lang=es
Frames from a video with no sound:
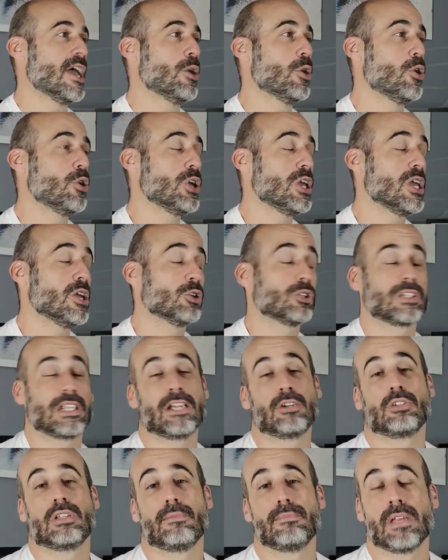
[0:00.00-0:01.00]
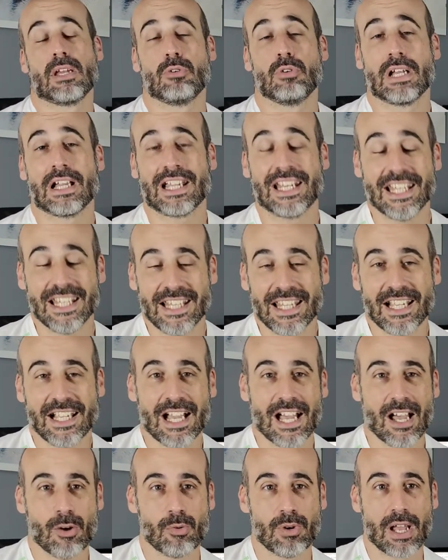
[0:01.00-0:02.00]
Hoy os traigo también una
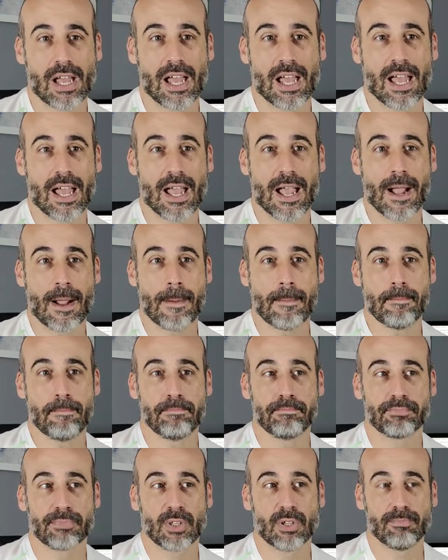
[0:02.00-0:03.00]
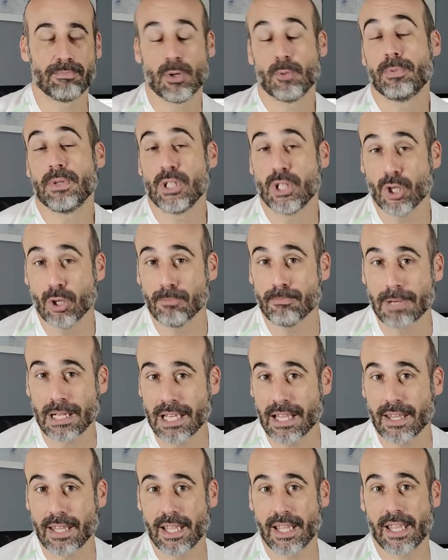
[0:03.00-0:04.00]
crítica, una mm, mi opinión,
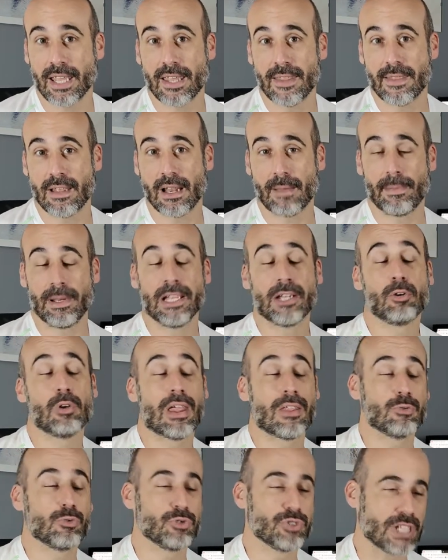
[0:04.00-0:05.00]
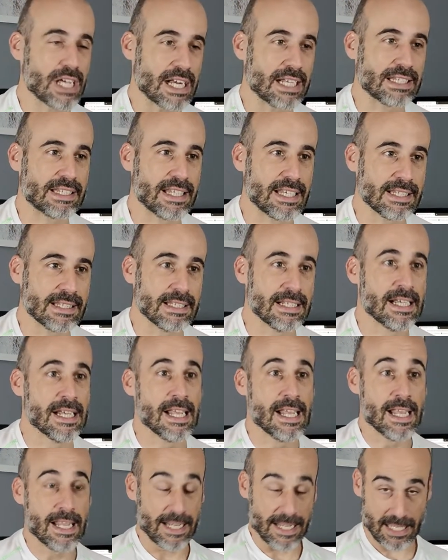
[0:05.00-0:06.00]
¿vale? De, la película de Uncharted,
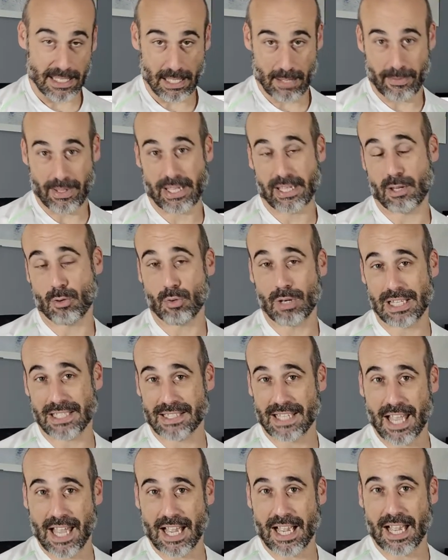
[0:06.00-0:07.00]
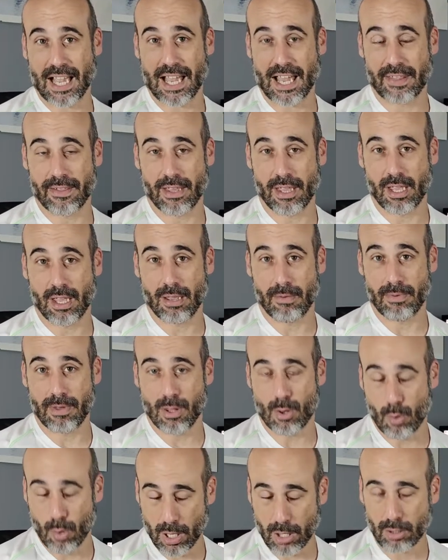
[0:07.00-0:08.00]
que sabéis que es una saga de
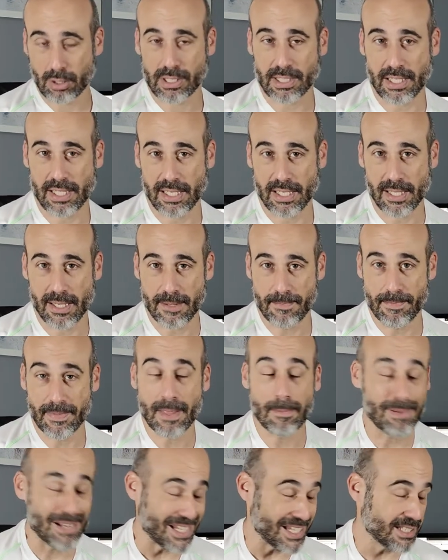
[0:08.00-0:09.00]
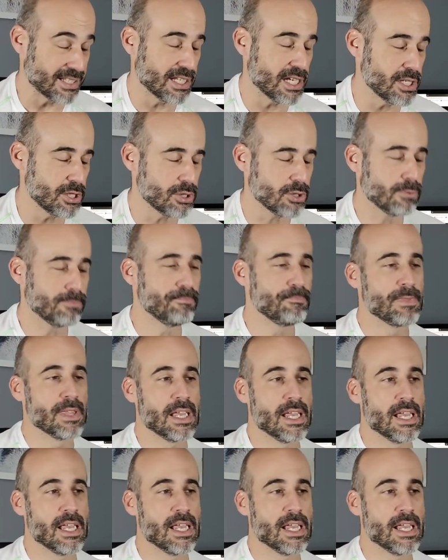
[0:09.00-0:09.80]
videojuegos que, de PlayStation.